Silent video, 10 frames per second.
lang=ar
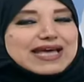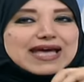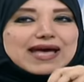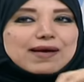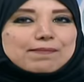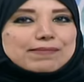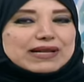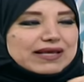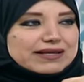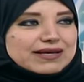اهم
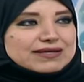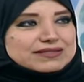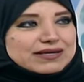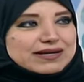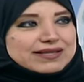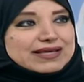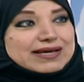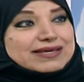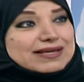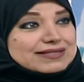العناصر
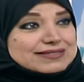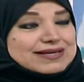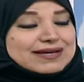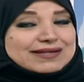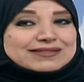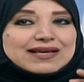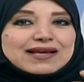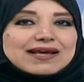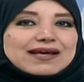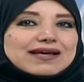الغذائيه اللي تساعد
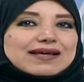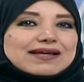آه،